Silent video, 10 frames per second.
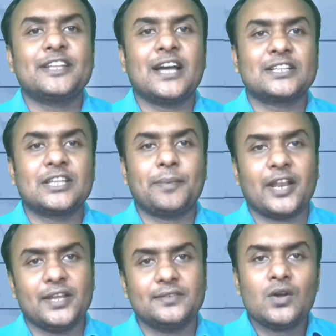পানি থাকতে
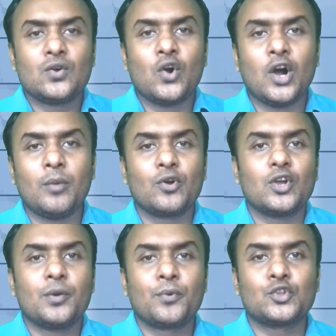পারে খবর
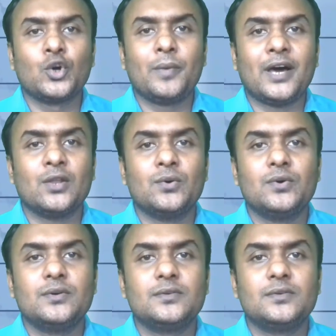প্রথম আলো